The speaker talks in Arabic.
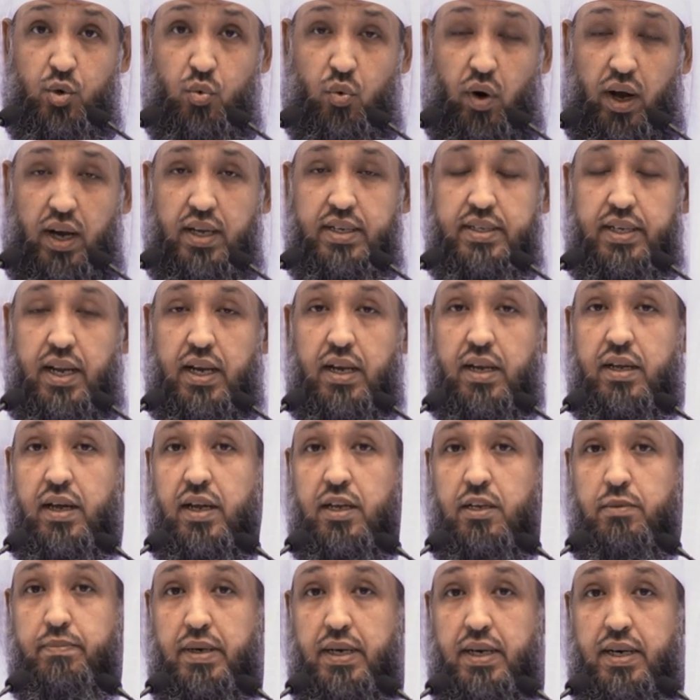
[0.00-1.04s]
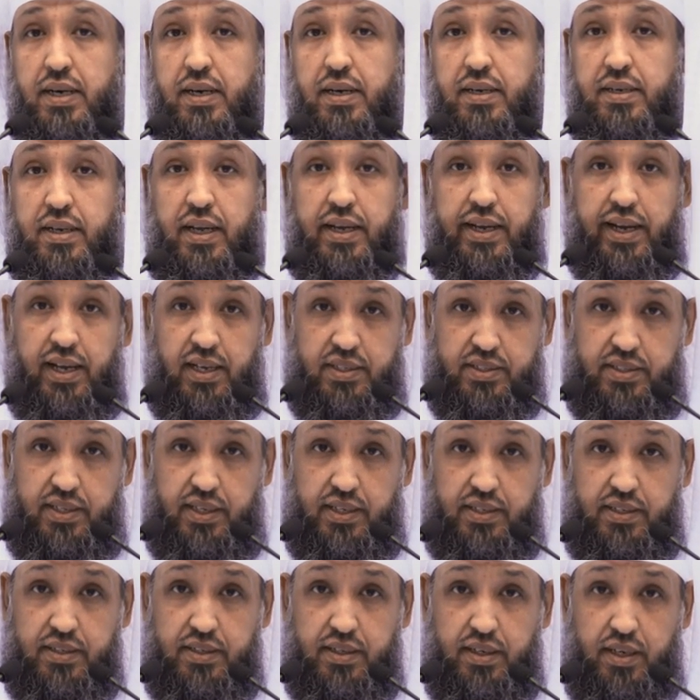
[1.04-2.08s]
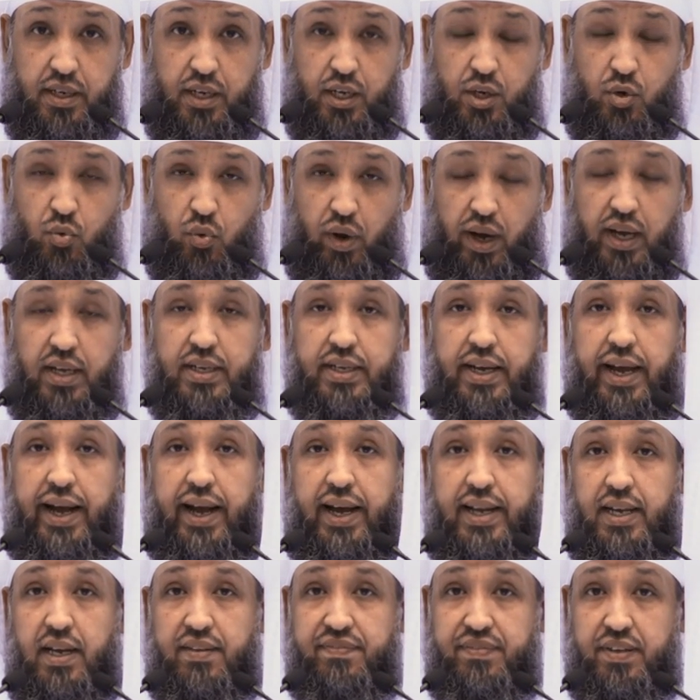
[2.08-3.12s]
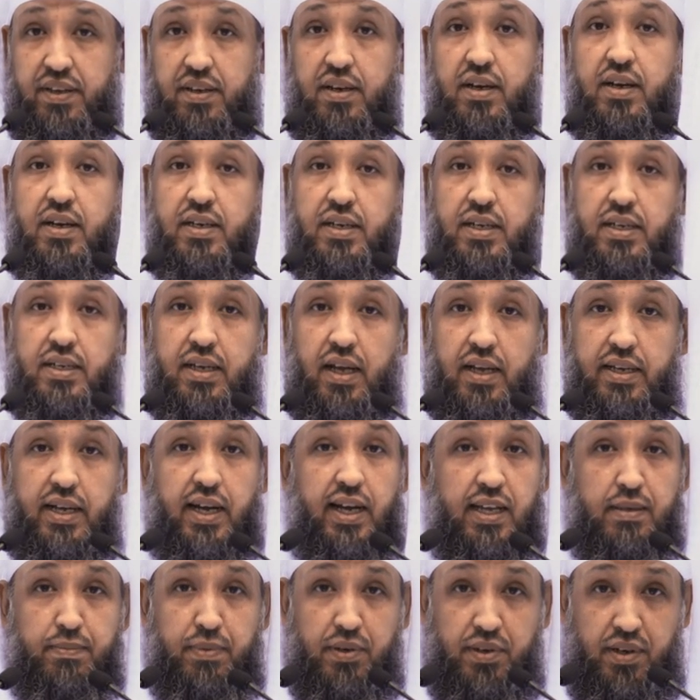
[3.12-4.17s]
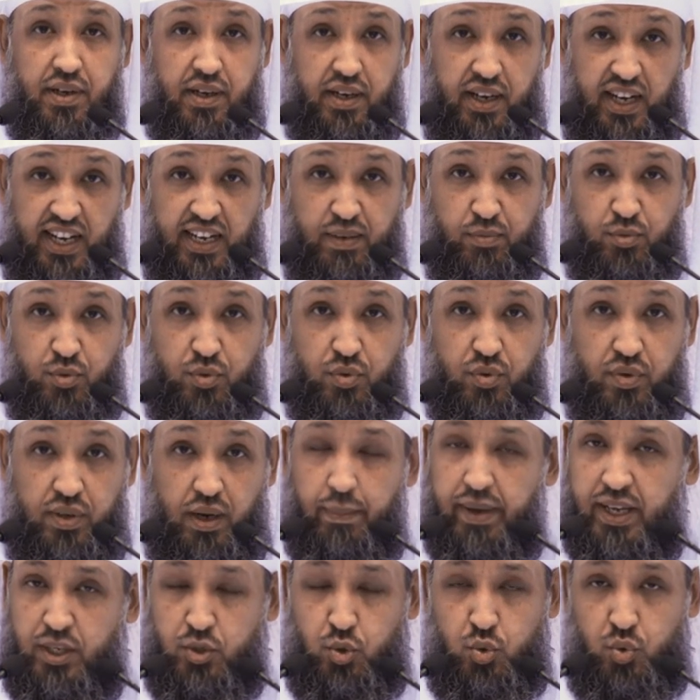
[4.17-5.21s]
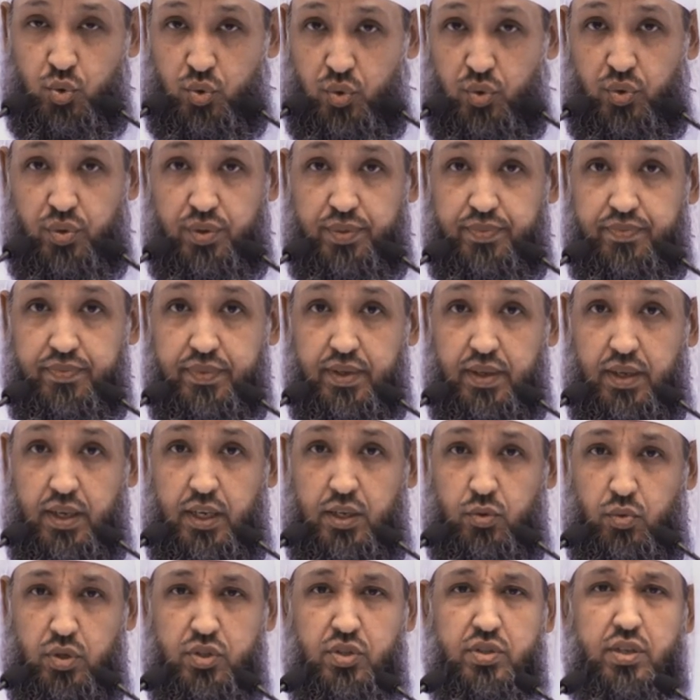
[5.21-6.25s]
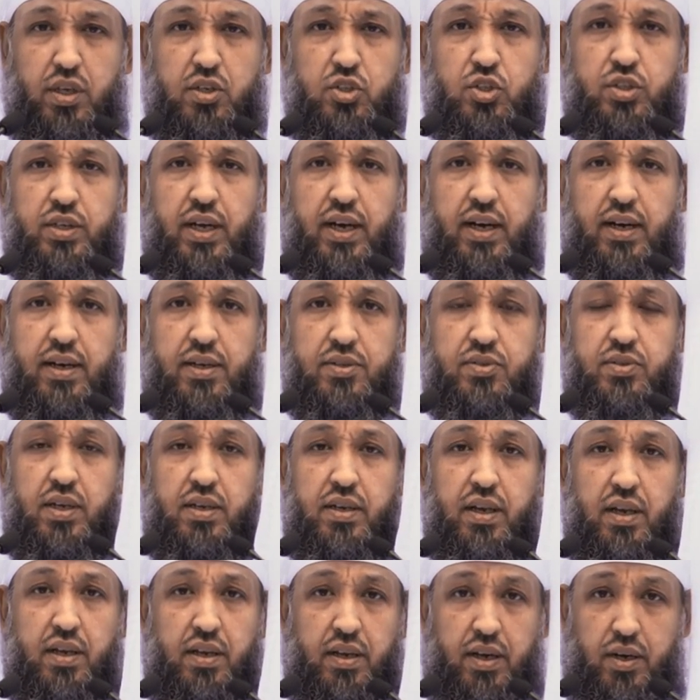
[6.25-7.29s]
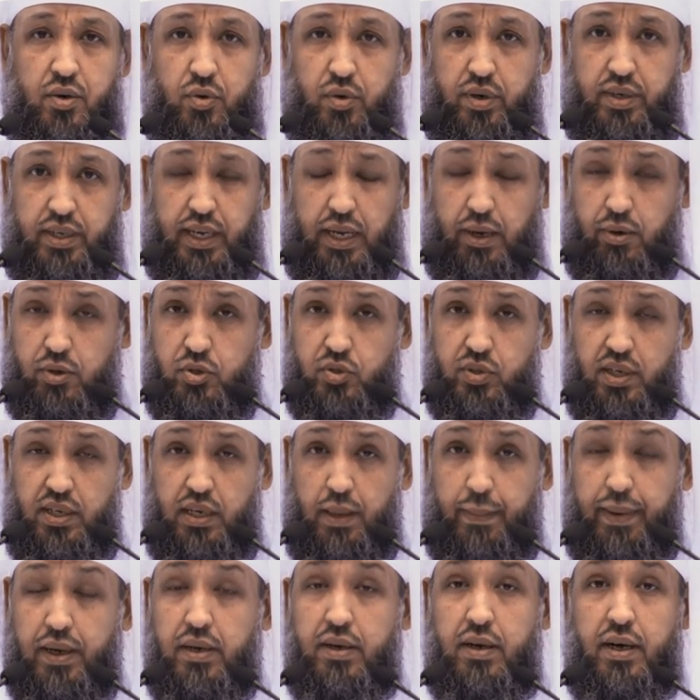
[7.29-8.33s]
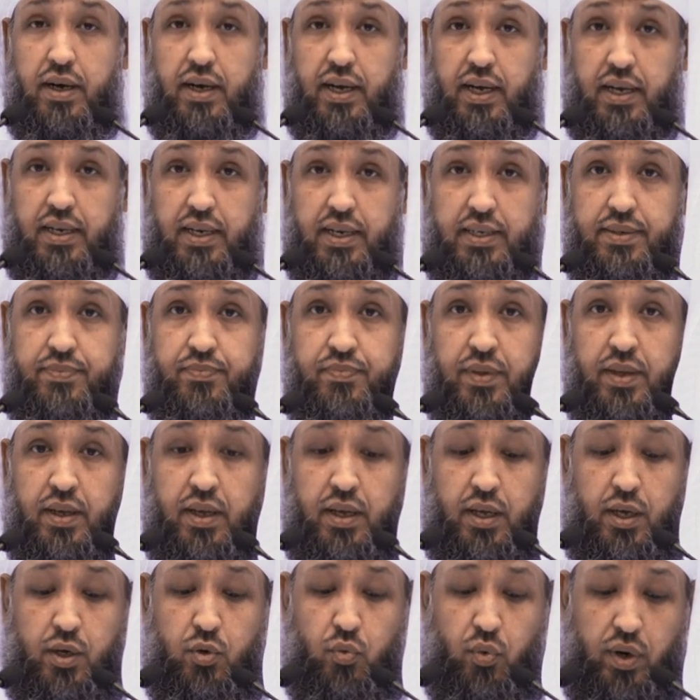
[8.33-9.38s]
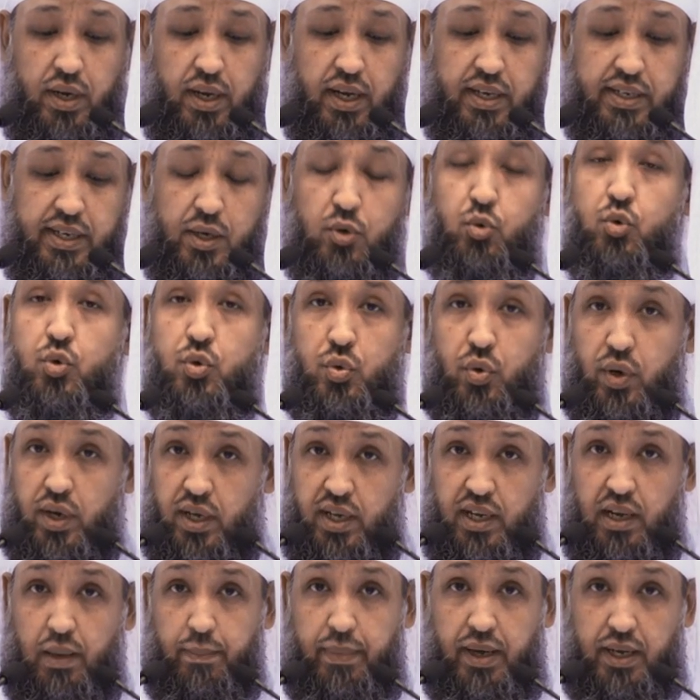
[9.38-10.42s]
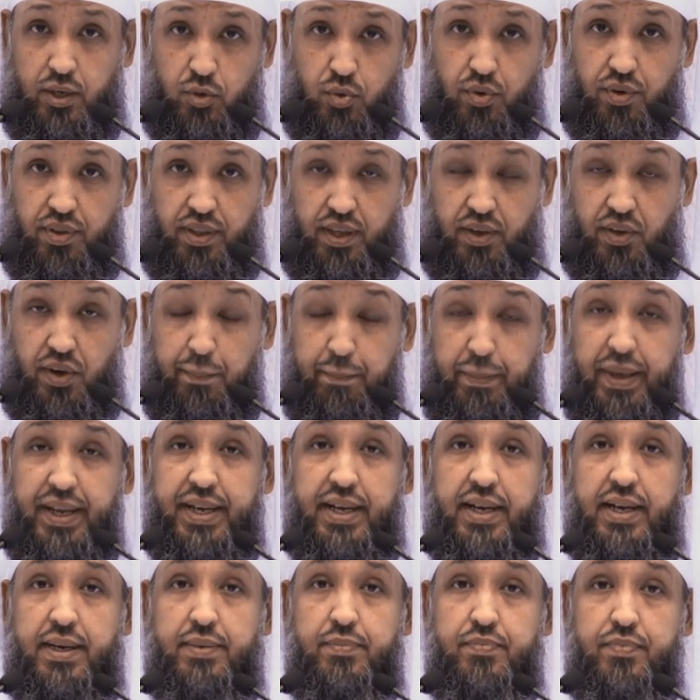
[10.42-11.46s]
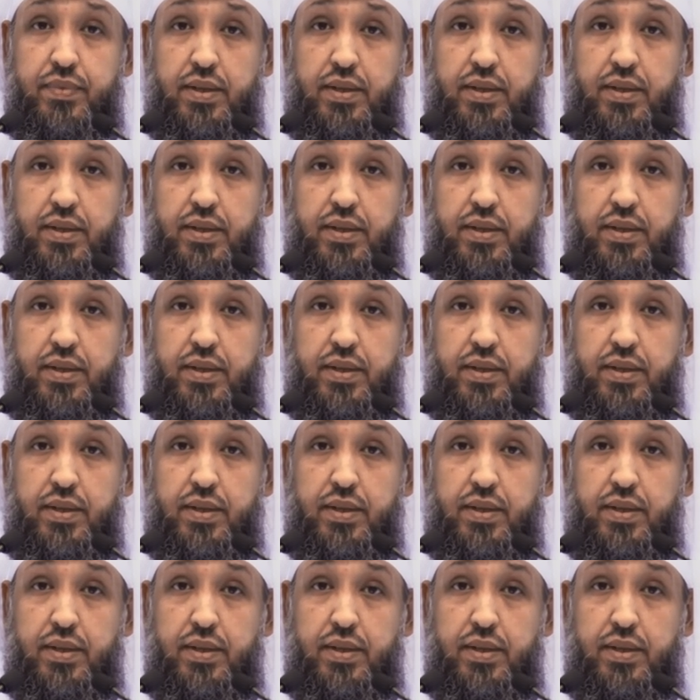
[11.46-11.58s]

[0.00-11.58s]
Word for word: وإن القلب ليحزن وانا على فراقك يا ابراهيم لمحزونون واسترجع صلى الله عليه وسلم قائلا ولا نقول الا ما يرضي ربنا